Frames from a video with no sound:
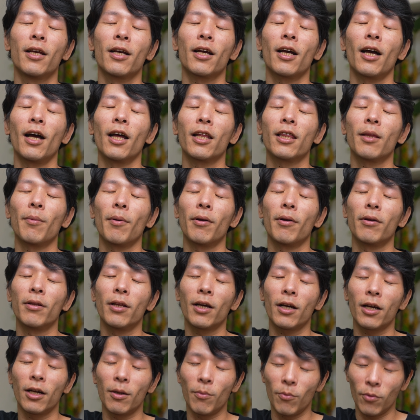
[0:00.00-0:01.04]
頭の
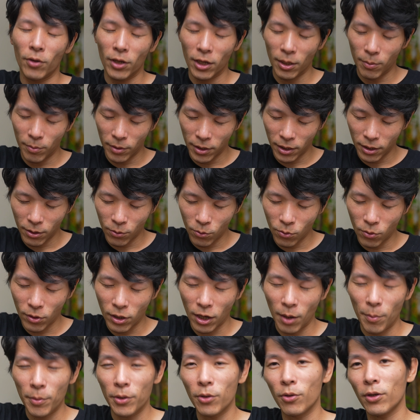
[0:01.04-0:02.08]
中のモヤモヤを
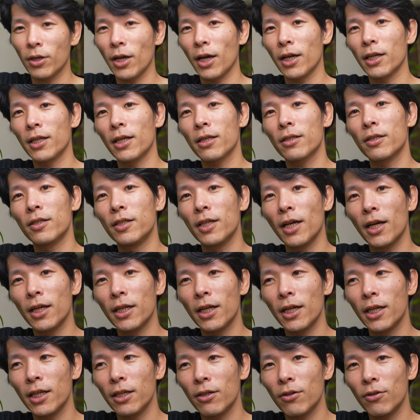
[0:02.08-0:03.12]
紙に書き出す
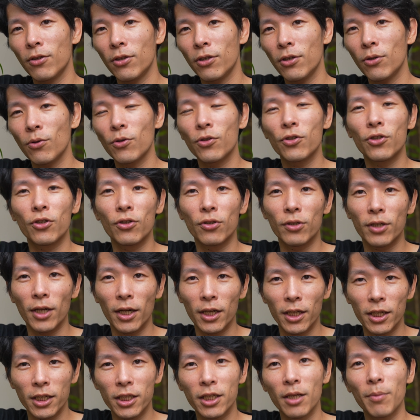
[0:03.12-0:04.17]
ジャーナリングっていうのを習慣
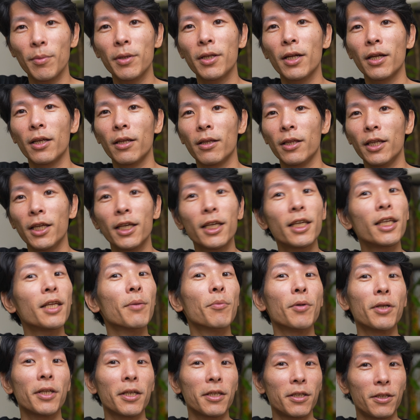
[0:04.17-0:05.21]
にしてみたり、日記で
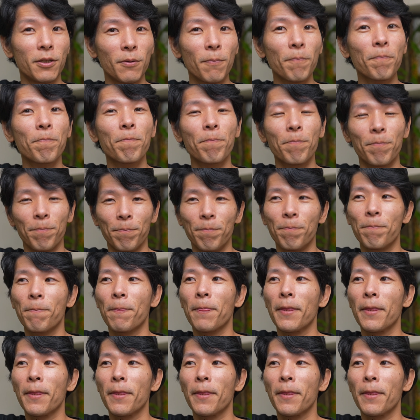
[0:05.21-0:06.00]
もいいですよ。うん。